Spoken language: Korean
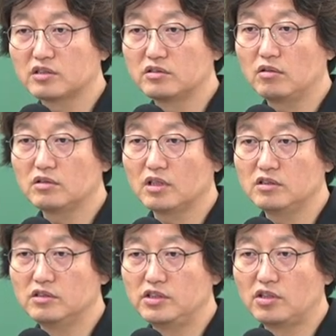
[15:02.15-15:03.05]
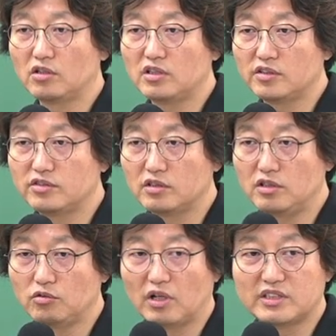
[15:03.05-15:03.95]
그럴 때는 의결이나
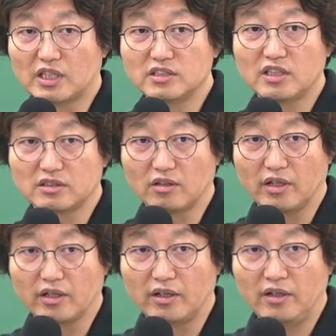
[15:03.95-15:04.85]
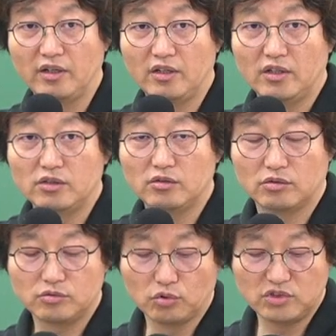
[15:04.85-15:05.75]
승인을 요하지 않는다는 거예요.
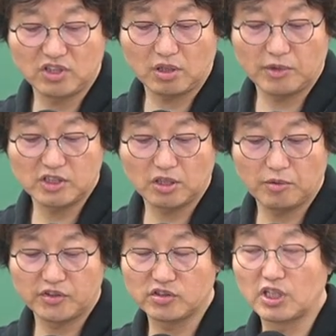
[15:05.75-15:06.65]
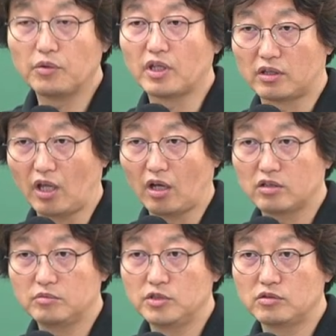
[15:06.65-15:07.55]
또 도시개발사업에서 제외됐대.
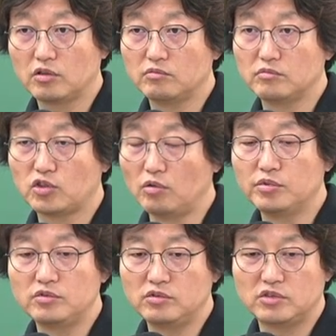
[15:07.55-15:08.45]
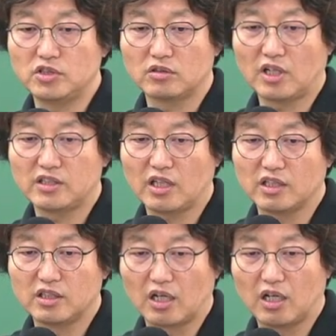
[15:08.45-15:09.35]
그러면 이제 넓은 지역을 한 게
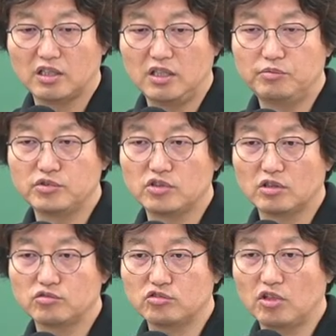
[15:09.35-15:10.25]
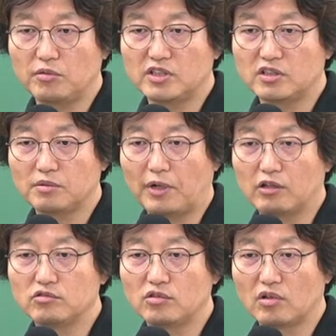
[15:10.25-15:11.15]
아니라 일부 지역 축척만 살짝
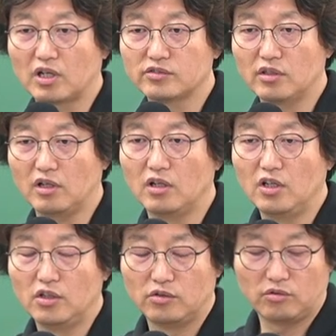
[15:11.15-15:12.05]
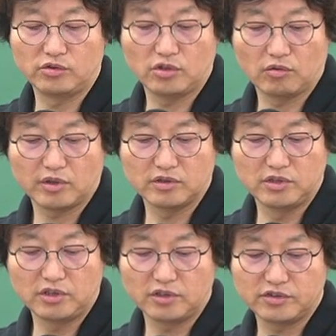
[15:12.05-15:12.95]
바꾸는 거라서 이런
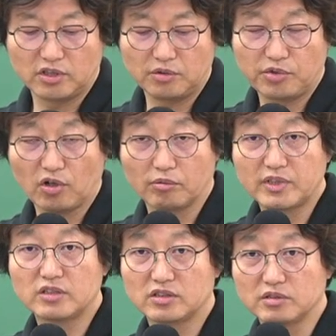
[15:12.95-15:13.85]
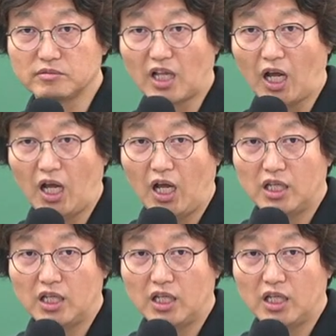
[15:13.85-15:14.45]
경우에도 의결 승인은 필요가 없다는 뜻입니다.